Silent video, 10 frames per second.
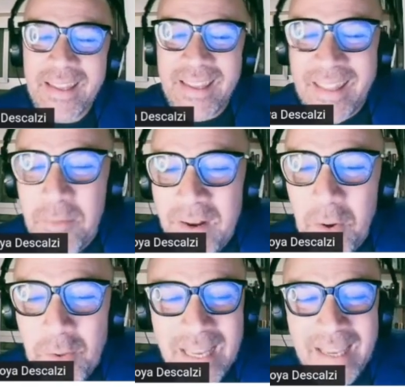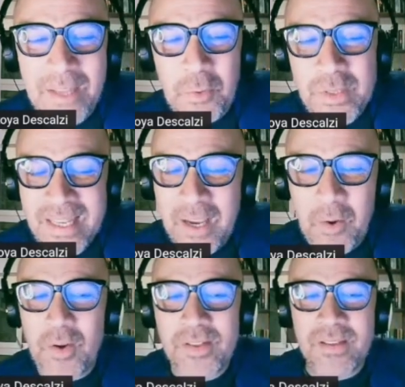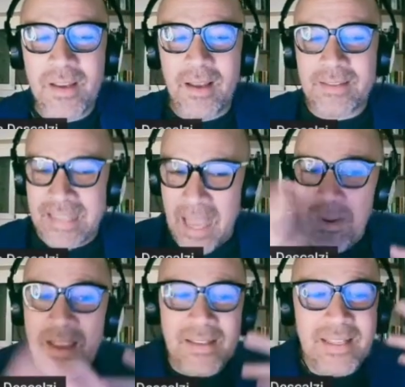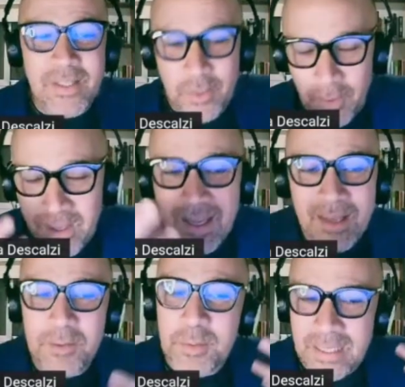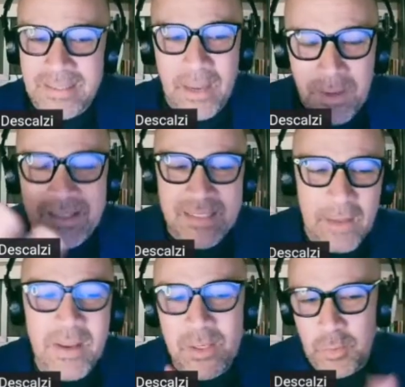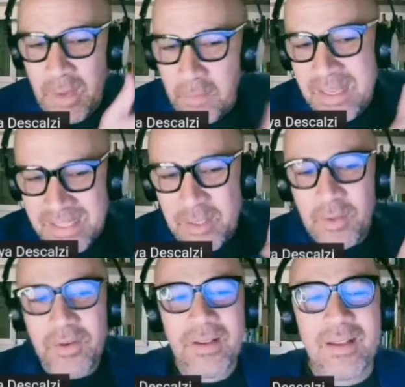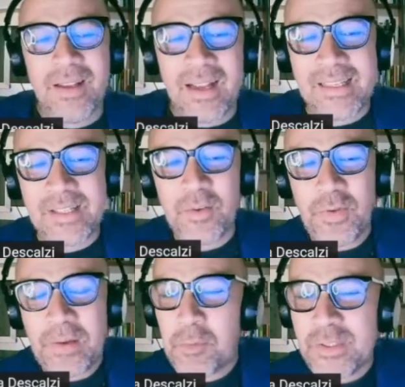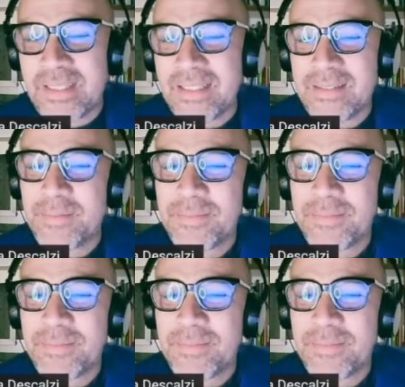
Y, y una cosa, ¿y tus hijos saben esta historia? ¿No? ¿saben, ¿saben que su mami ha sido, ha sido famosa?